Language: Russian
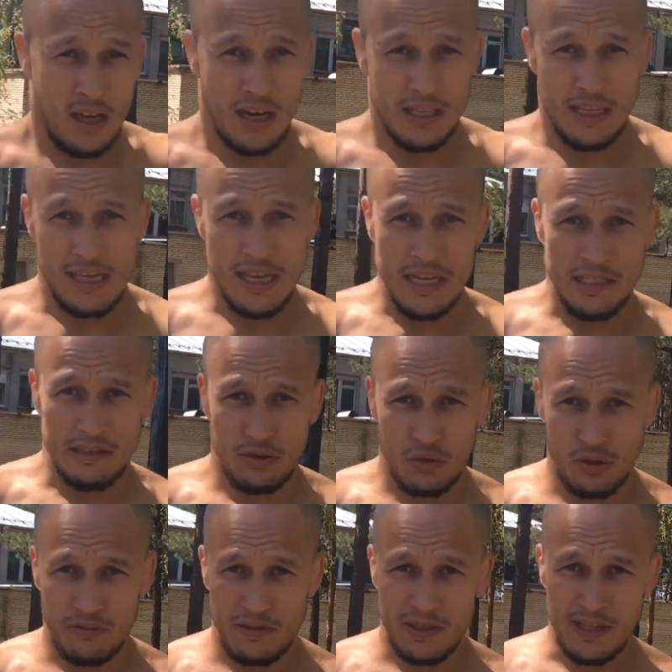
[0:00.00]
Хотя я не
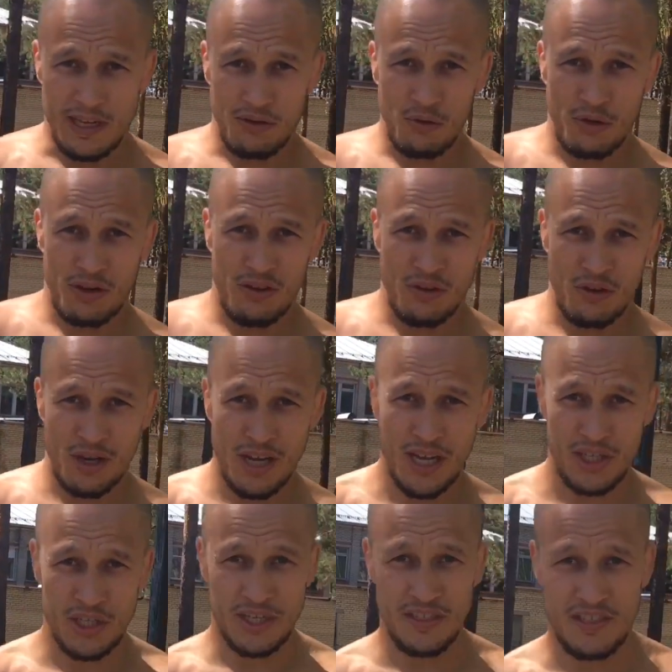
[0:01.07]
служил в десантуре, но
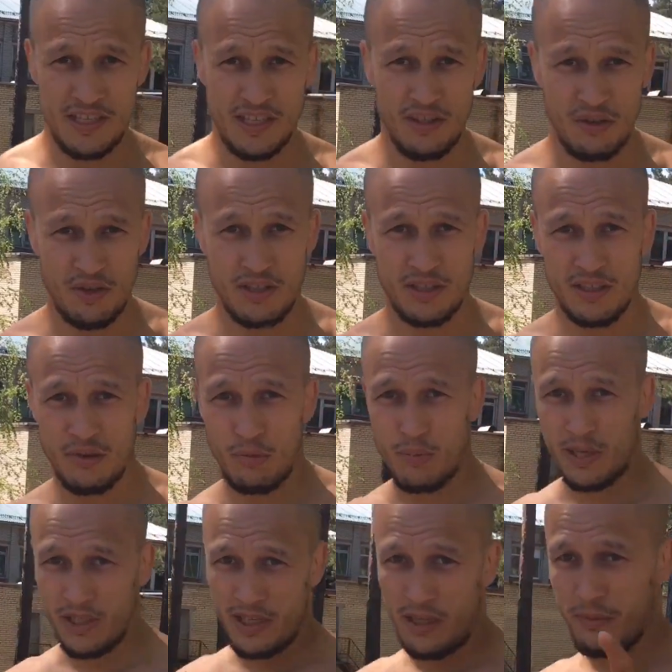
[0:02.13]
сейчас делаю это
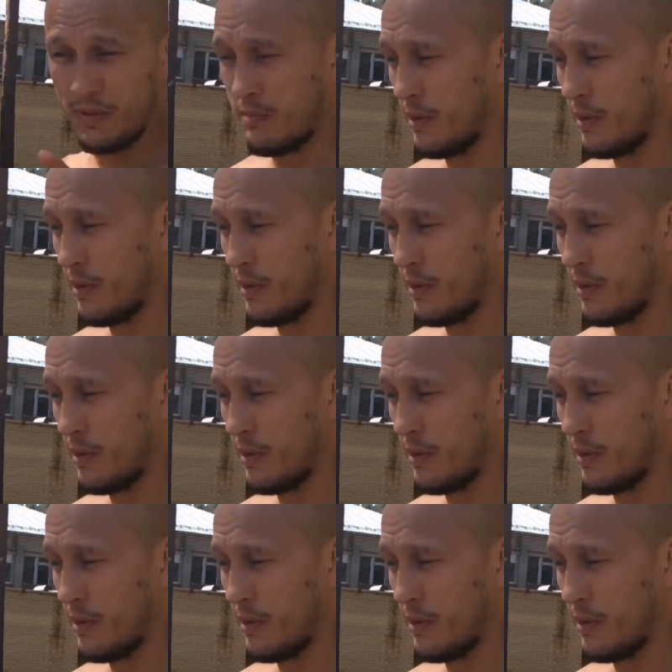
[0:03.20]
упражнение.